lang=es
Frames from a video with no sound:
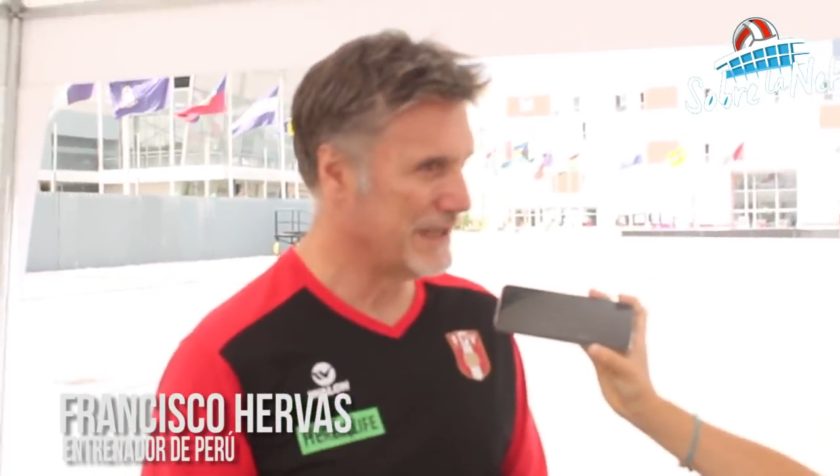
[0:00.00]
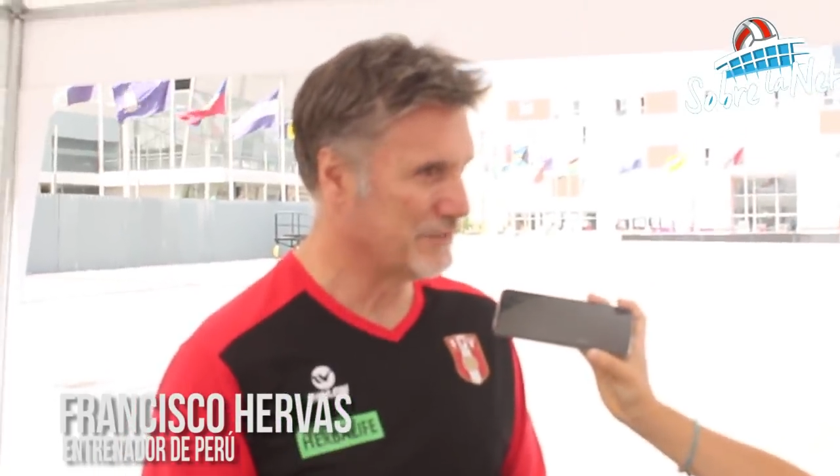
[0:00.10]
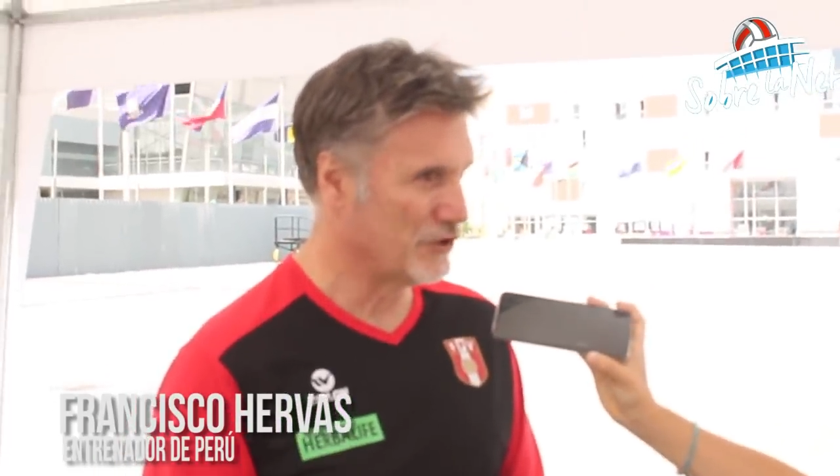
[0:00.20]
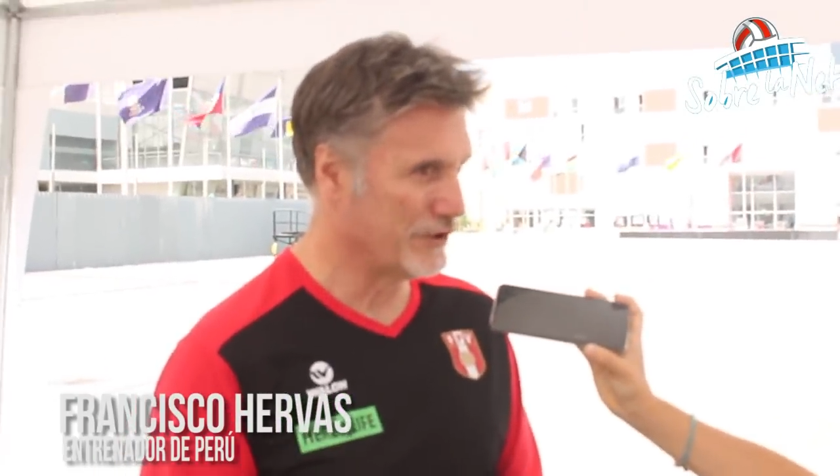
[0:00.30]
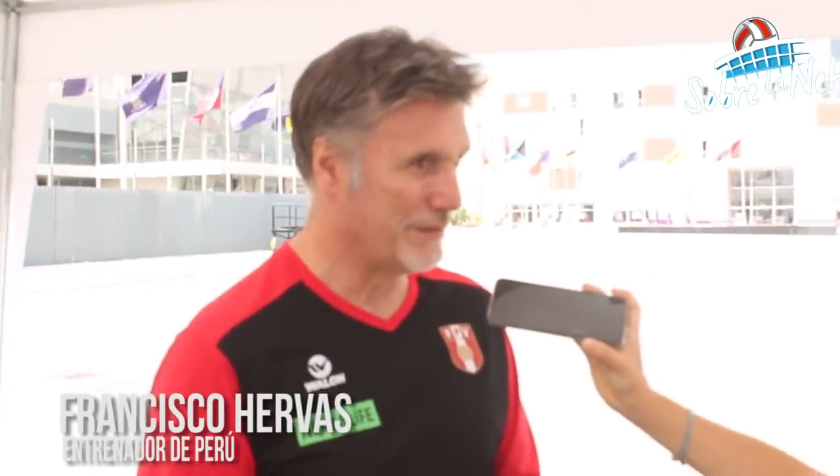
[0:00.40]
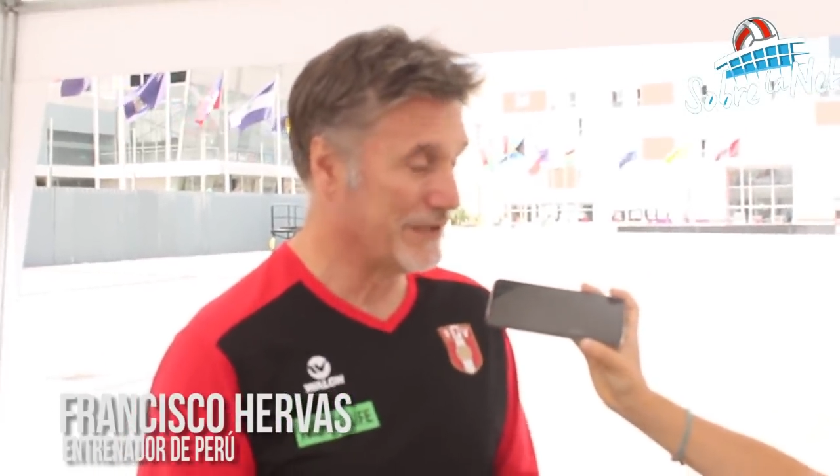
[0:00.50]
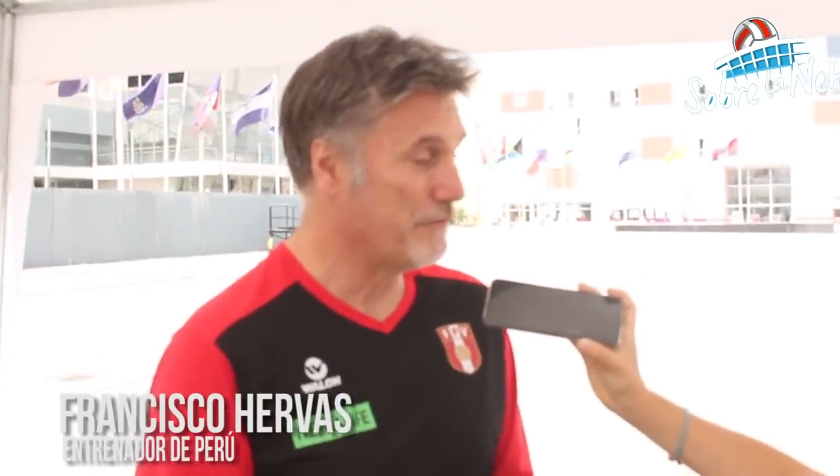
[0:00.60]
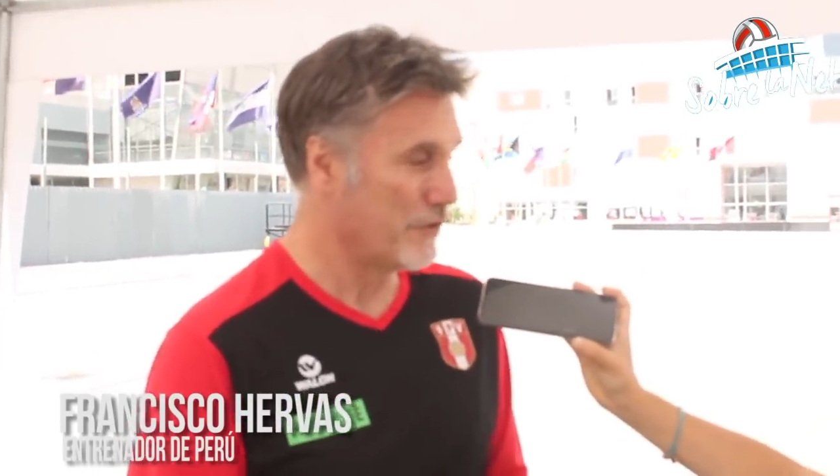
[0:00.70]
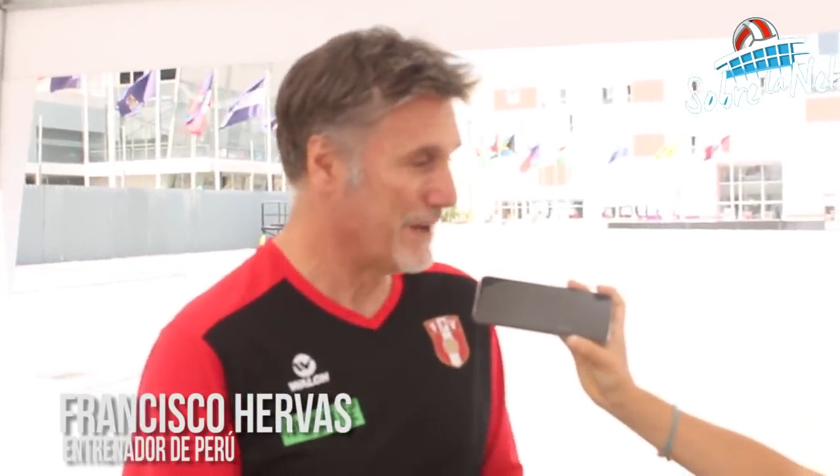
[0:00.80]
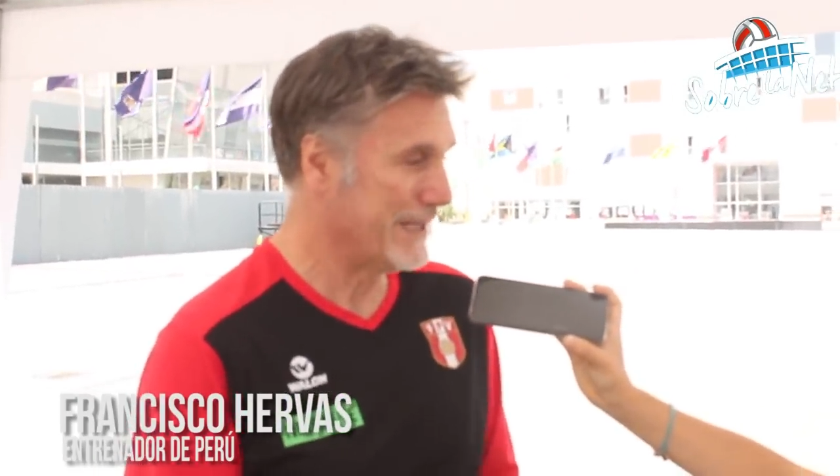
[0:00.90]
pues
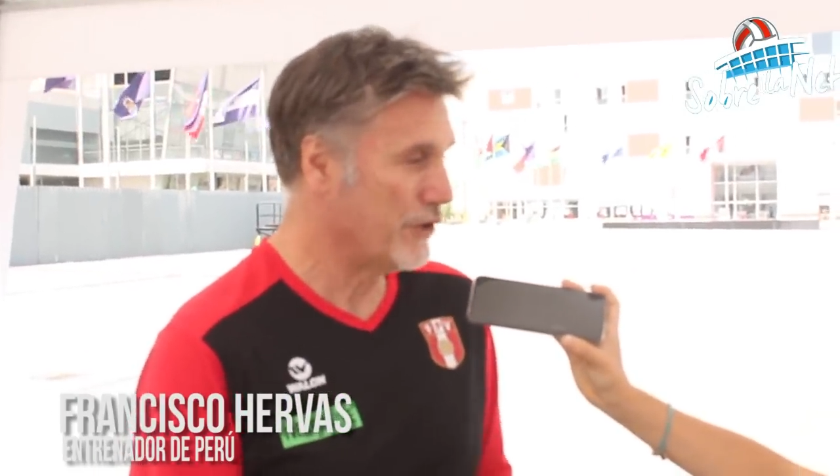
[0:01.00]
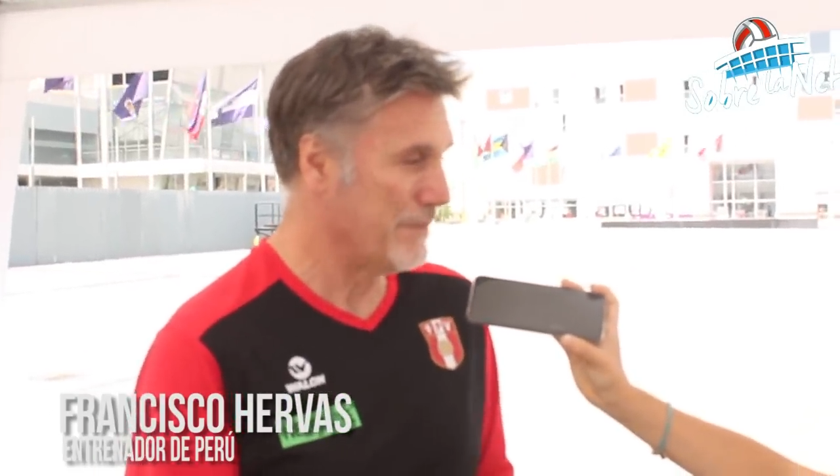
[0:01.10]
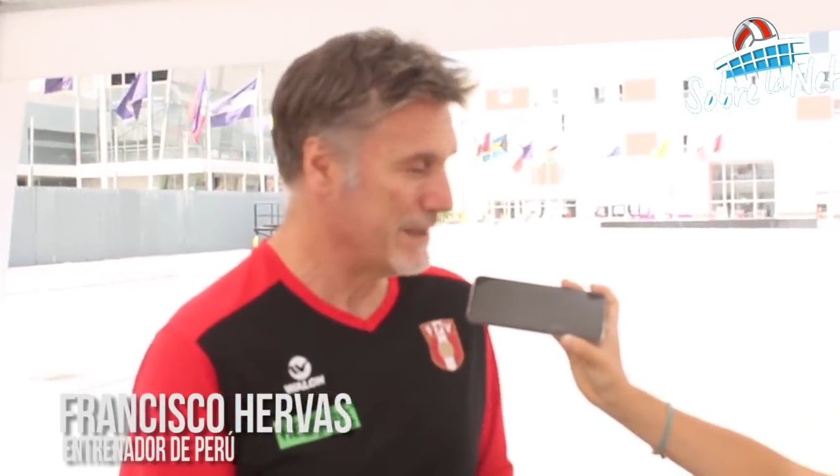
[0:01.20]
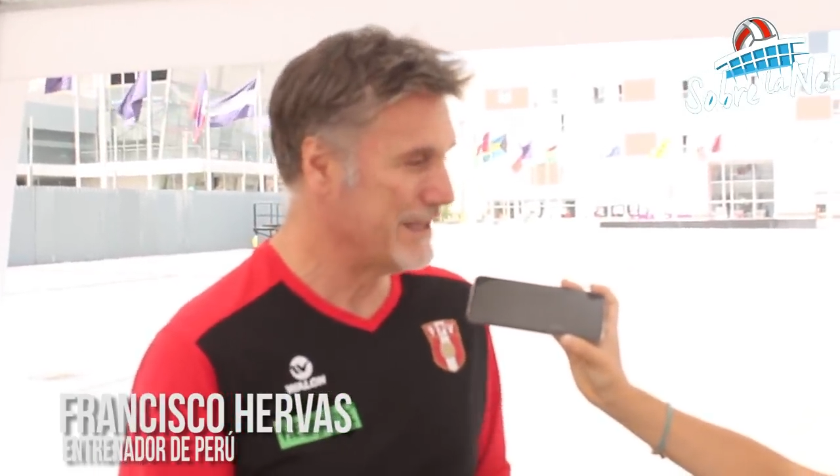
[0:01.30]
absolutamente informada y